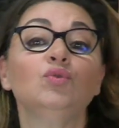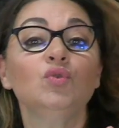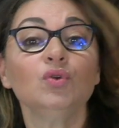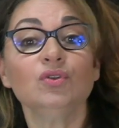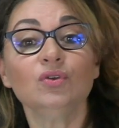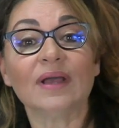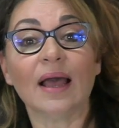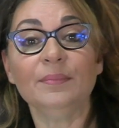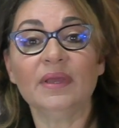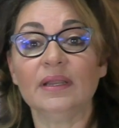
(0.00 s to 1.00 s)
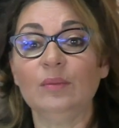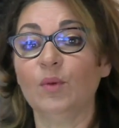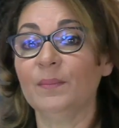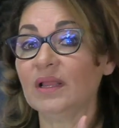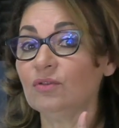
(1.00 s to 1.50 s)
Tutto cambia nel
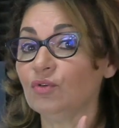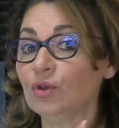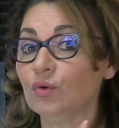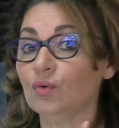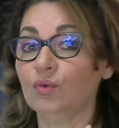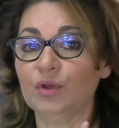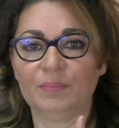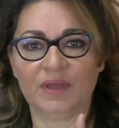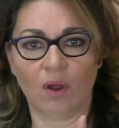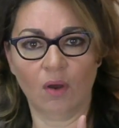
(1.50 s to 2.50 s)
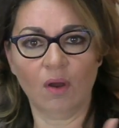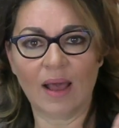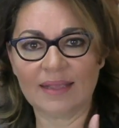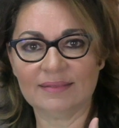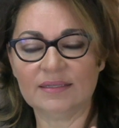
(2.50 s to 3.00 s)
momento in cui però,
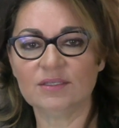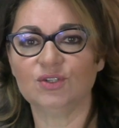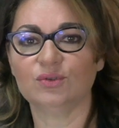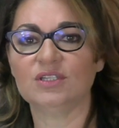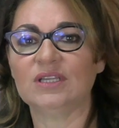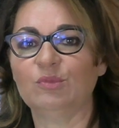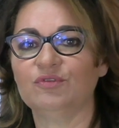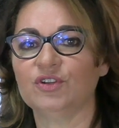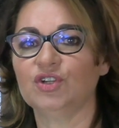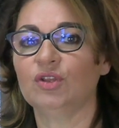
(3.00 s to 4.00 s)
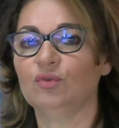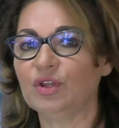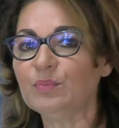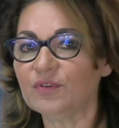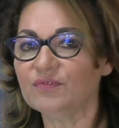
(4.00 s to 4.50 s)
attenzione, stiamo facendo
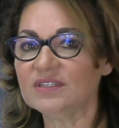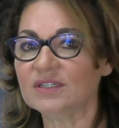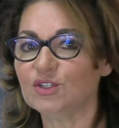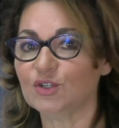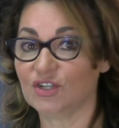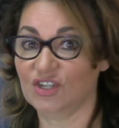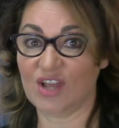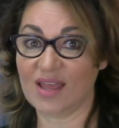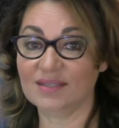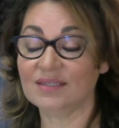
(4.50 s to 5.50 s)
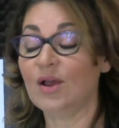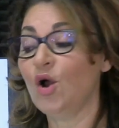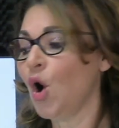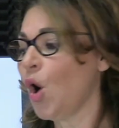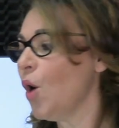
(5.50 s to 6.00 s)
un'improvvisazione jazz
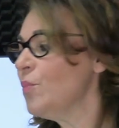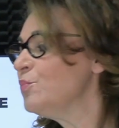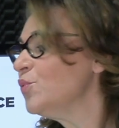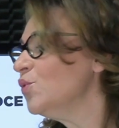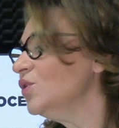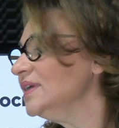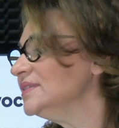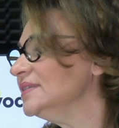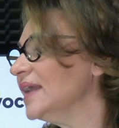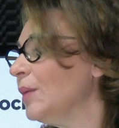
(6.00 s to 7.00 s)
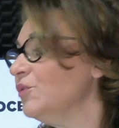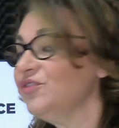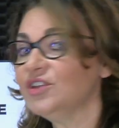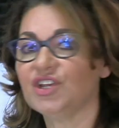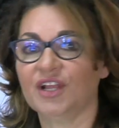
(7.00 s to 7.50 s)
oppure stiamo
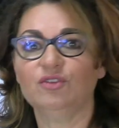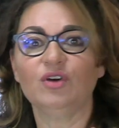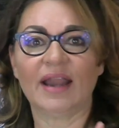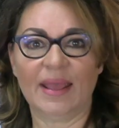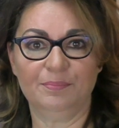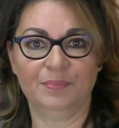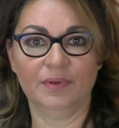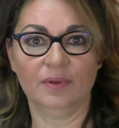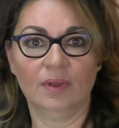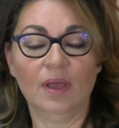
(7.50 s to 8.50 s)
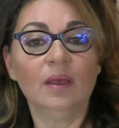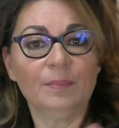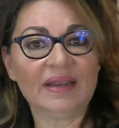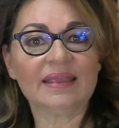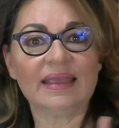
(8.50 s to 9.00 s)
facendo rap,
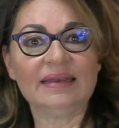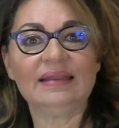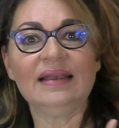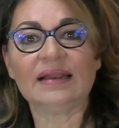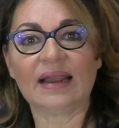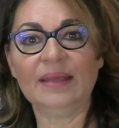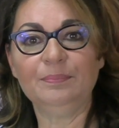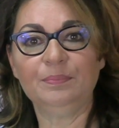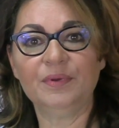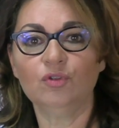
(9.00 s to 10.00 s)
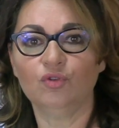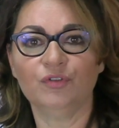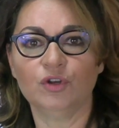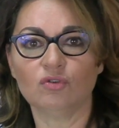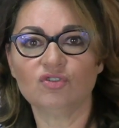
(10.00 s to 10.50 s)
perché nel rap
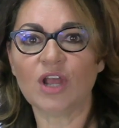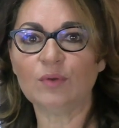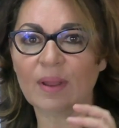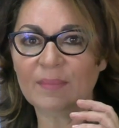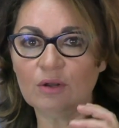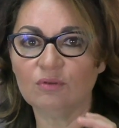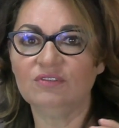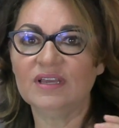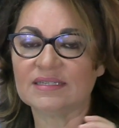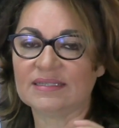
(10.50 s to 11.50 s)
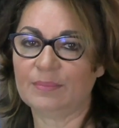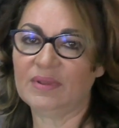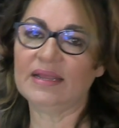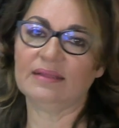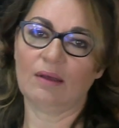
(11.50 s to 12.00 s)
dove non c'è una melodia
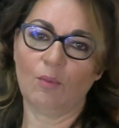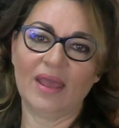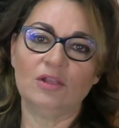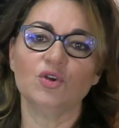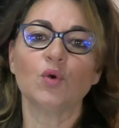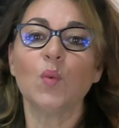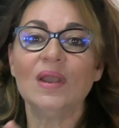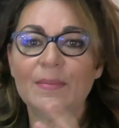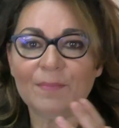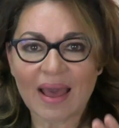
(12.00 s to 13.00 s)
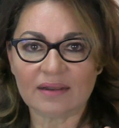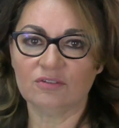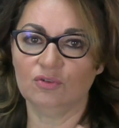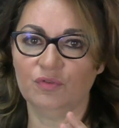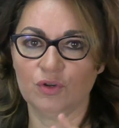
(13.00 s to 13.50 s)
stabilita, o meglio in quelle
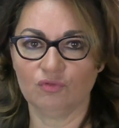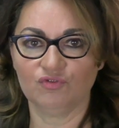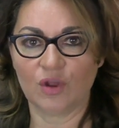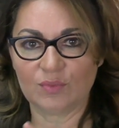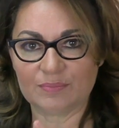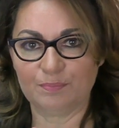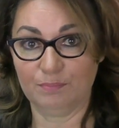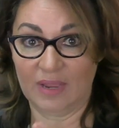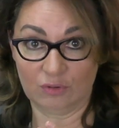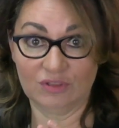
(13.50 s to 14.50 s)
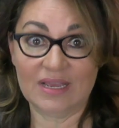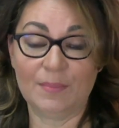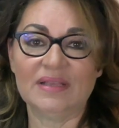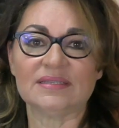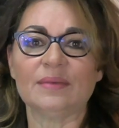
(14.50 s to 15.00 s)
parti dove non c'è una melodia
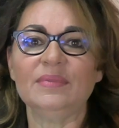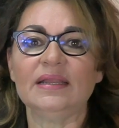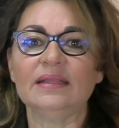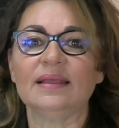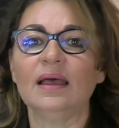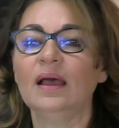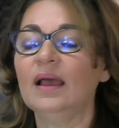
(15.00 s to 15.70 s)
ben stabilita,